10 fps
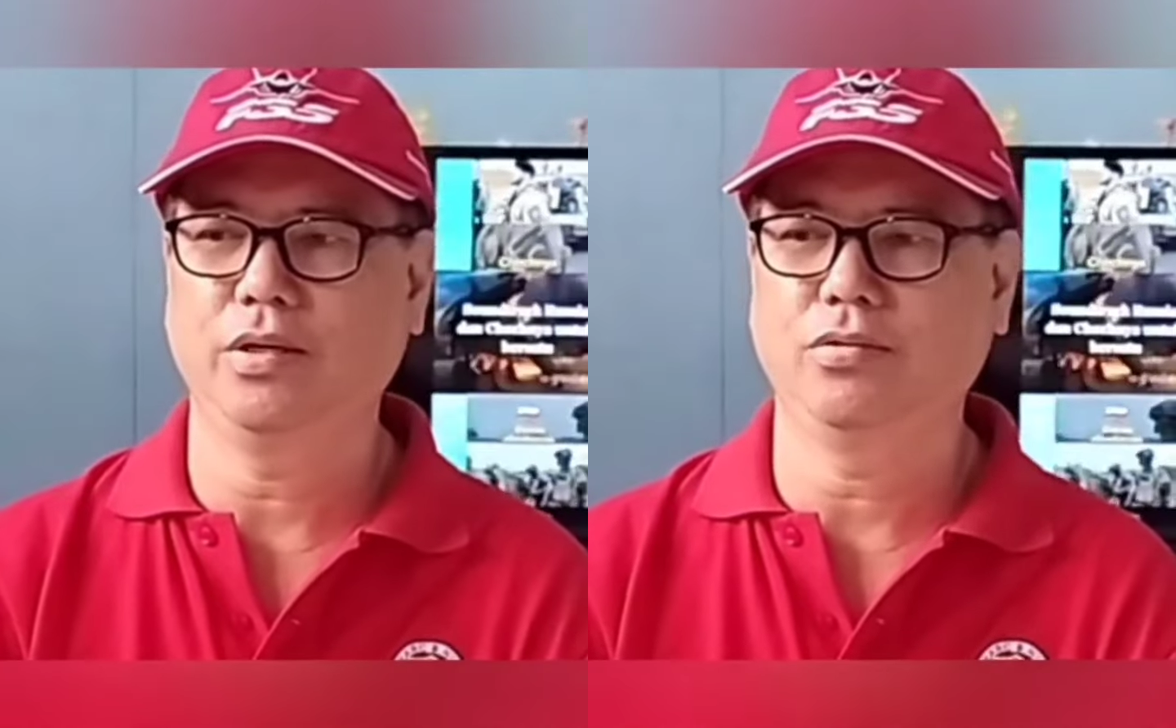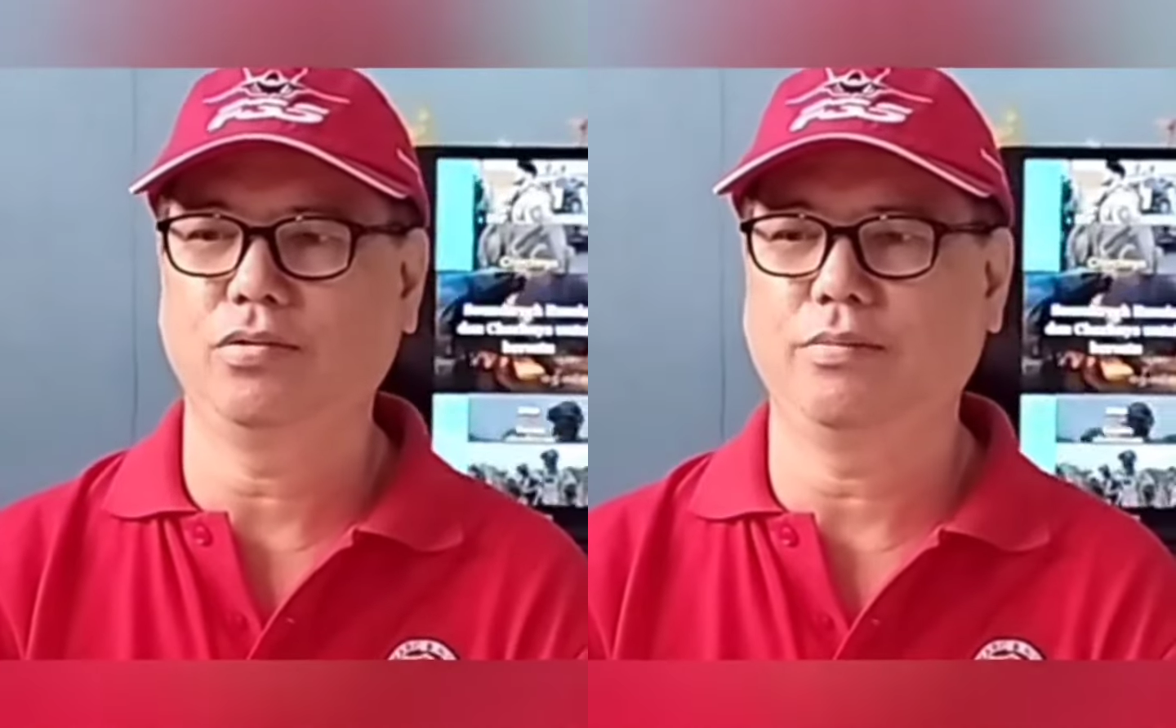
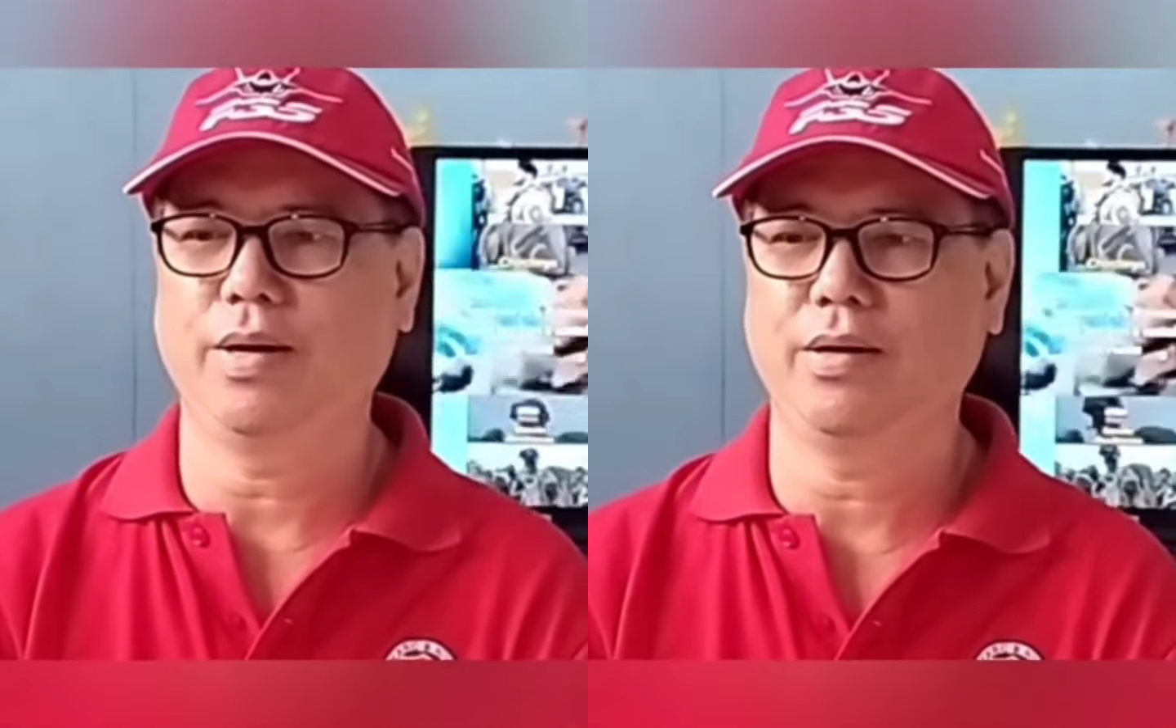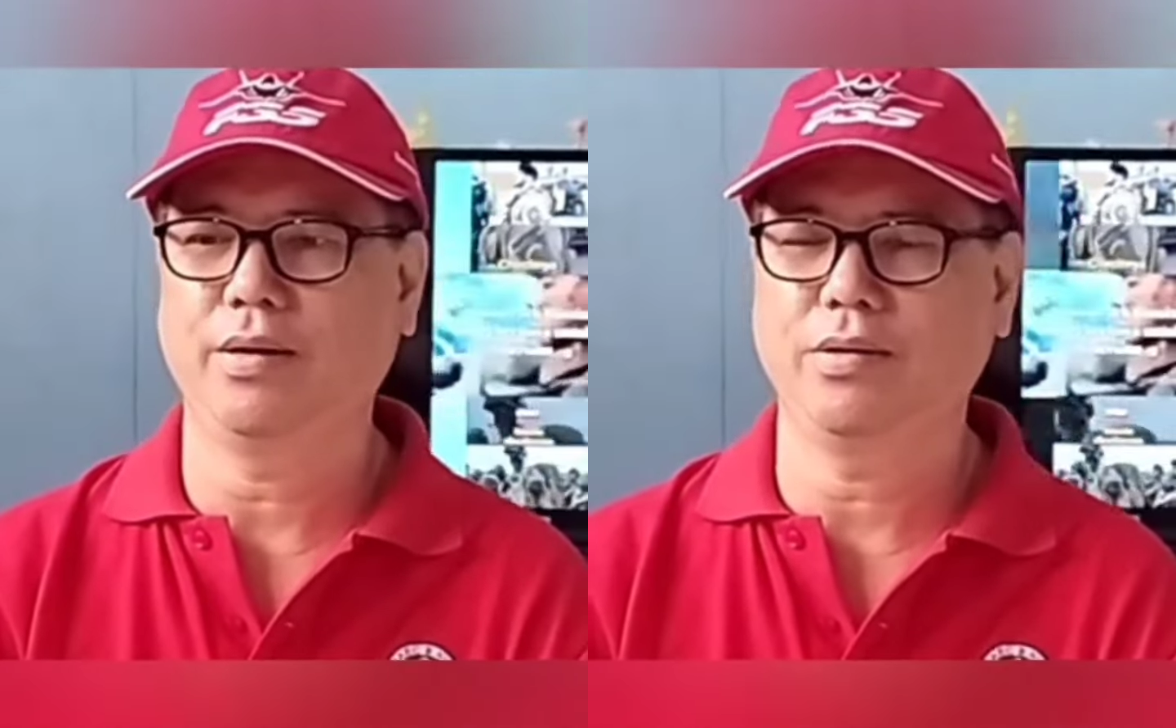已
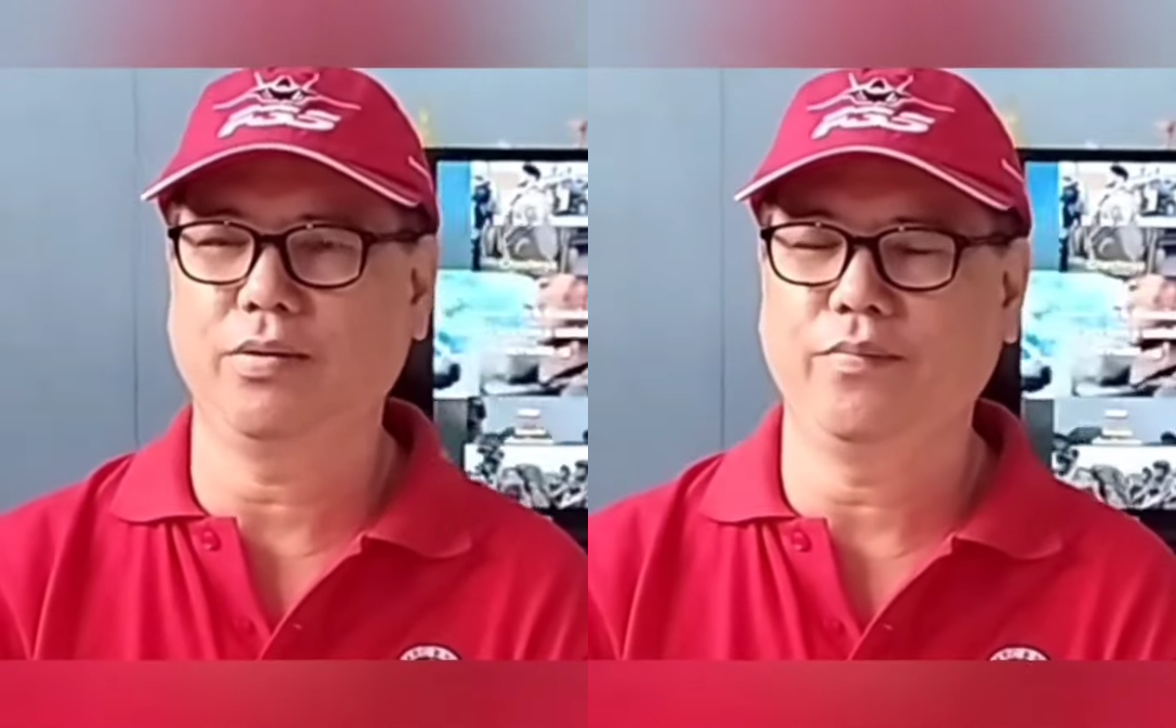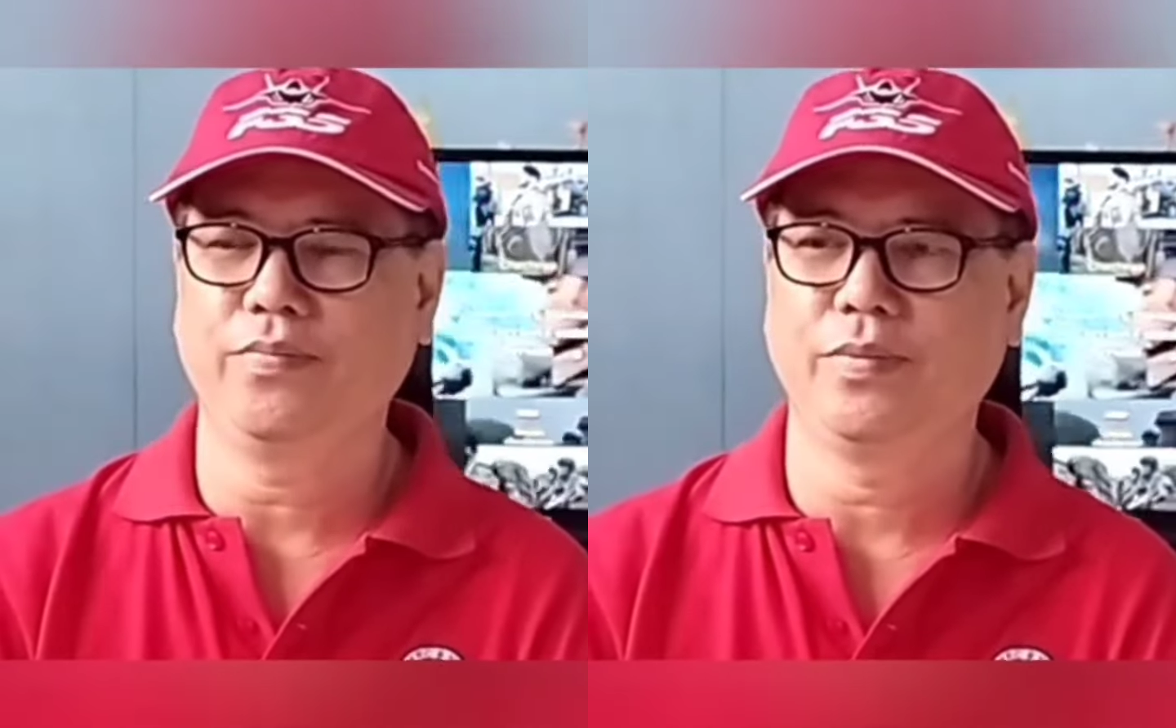经
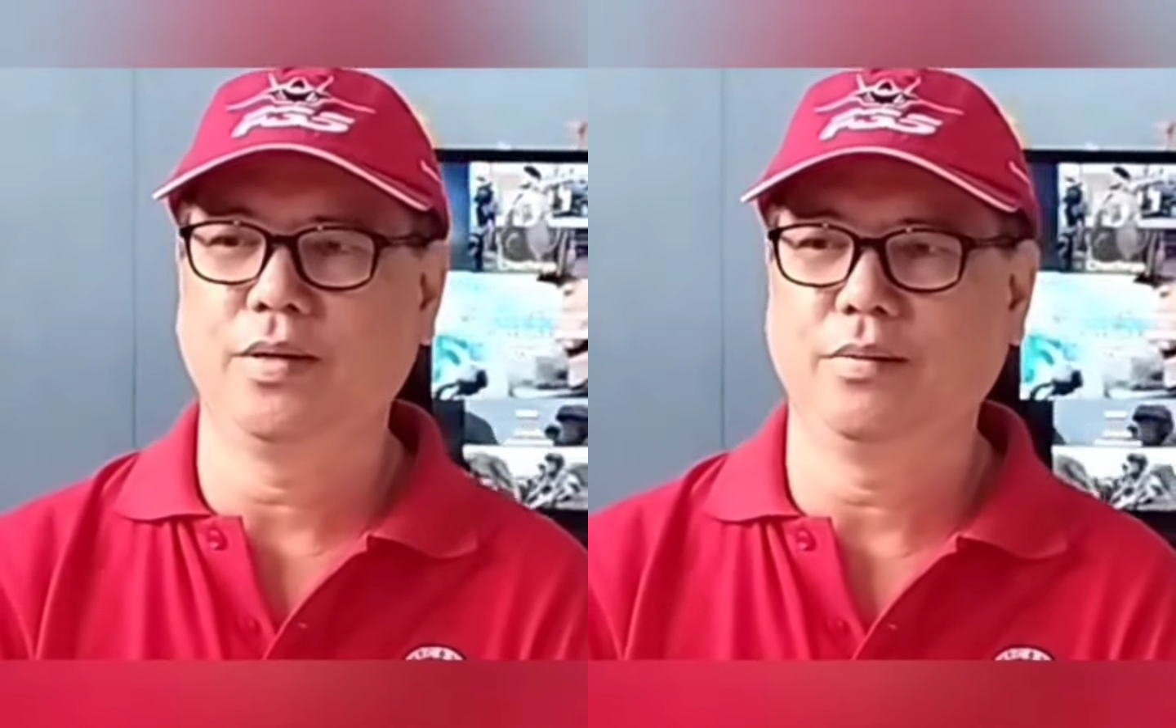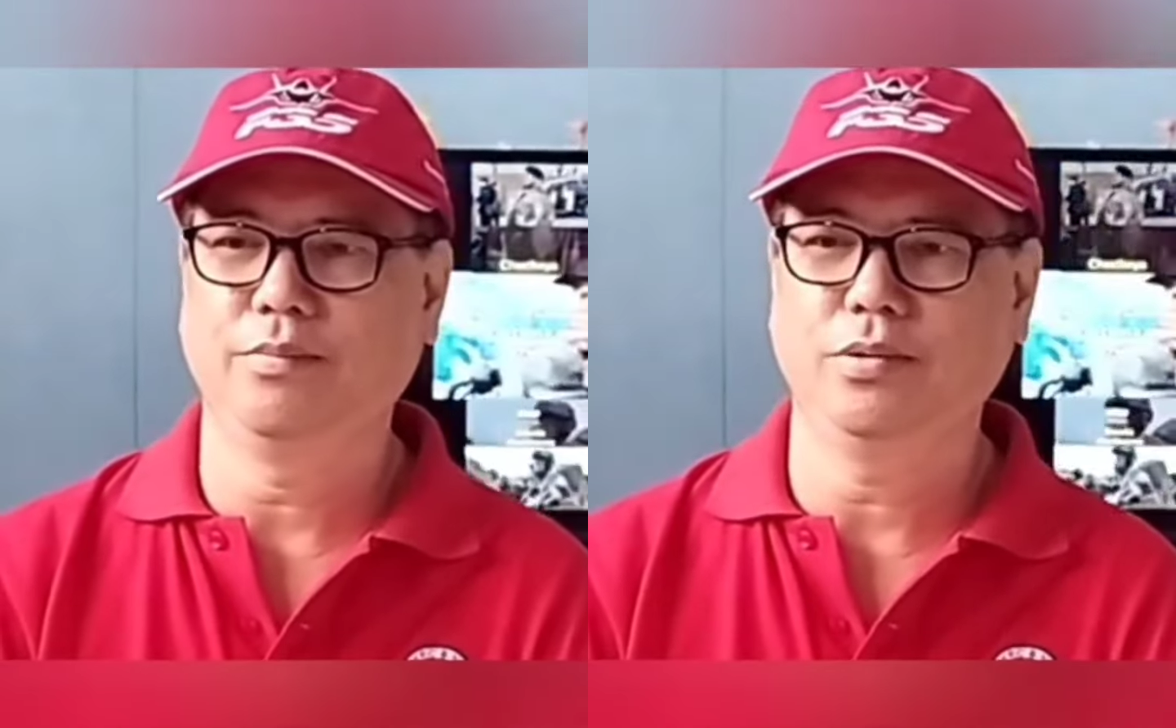攻击
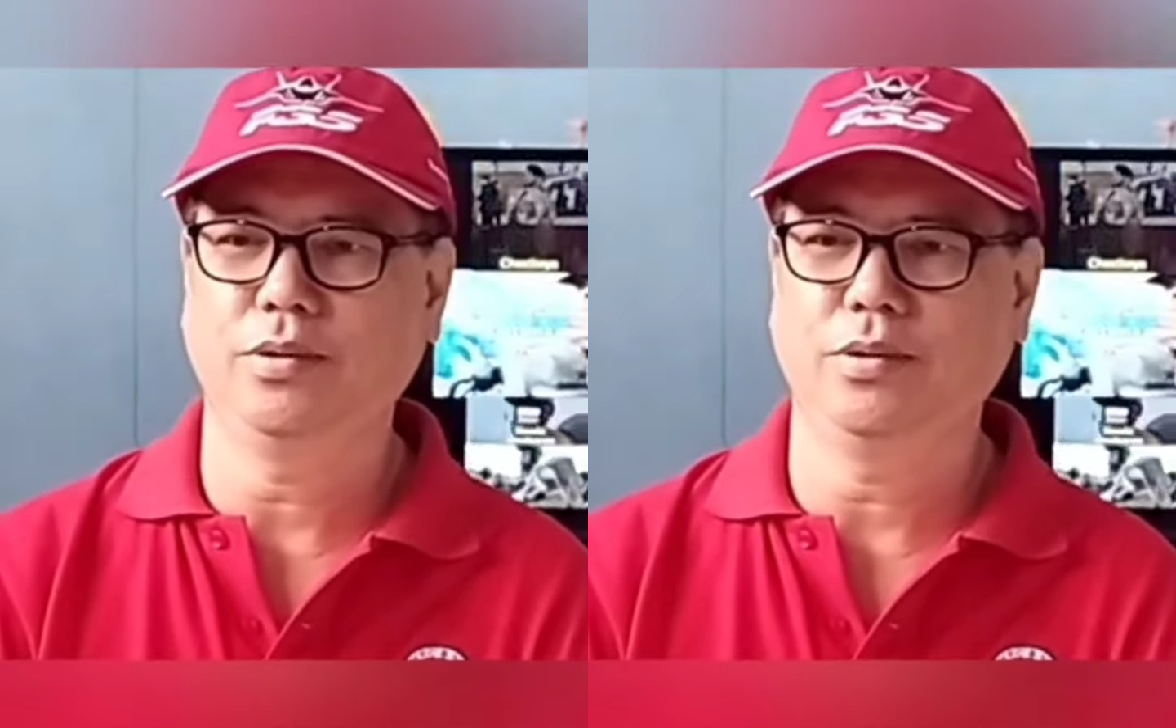了